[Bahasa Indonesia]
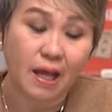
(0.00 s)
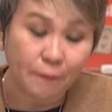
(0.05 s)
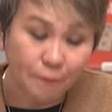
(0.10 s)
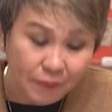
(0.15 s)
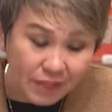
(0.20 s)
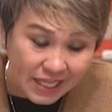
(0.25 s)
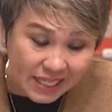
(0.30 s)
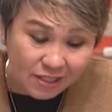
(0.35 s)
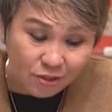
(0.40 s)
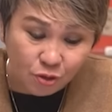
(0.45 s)

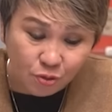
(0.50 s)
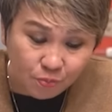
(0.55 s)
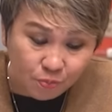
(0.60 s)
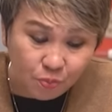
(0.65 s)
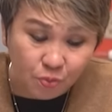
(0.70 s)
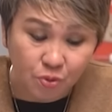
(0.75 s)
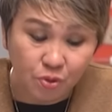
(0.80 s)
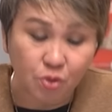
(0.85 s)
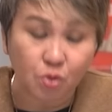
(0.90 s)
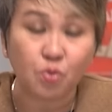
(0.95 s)
Tapi itu
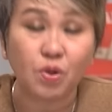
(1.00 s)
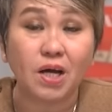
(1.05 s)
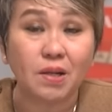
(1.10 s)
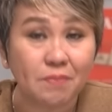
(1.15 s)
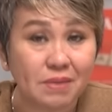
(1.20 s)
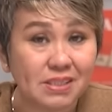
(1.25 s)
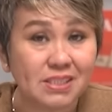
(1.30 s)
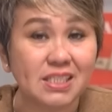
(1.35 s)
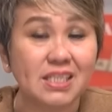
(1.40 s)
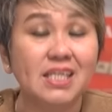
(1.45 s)
pun
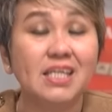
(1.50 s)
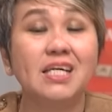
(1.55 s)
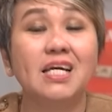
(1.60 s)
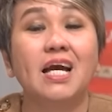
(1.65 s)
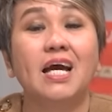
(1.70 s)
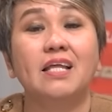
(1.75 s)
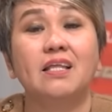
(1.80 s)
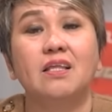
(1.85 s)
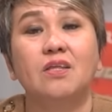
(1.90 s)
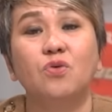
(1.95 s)
Tuhan masih
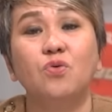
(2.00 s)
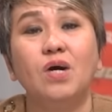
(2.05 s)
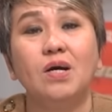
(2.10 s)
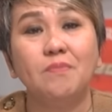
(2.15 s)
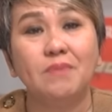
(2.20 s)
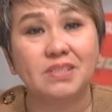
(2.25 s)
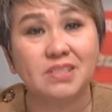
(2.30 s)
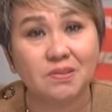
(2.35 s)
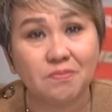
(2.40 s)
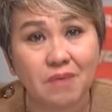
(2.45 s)
ingat,
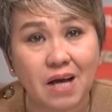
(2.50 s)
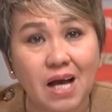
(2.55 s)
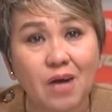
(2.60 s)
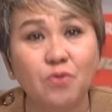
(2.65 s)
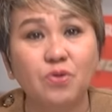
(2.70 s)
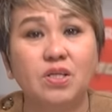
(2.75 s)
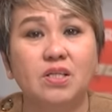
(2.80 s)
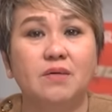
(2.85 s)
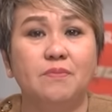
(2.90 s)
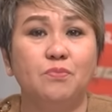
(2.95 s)
Tuhan masih
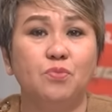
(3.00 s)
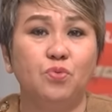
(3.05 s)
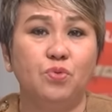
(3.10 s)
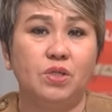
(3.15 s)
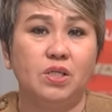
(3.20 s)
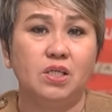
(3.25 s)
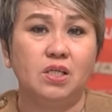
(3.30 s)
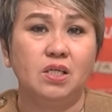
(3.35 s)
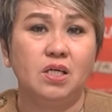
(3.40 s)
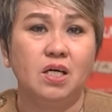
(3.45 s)
mau
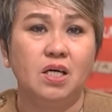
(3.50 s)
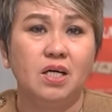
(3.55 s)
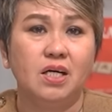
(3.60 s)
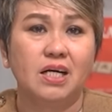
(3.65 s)
ditemui.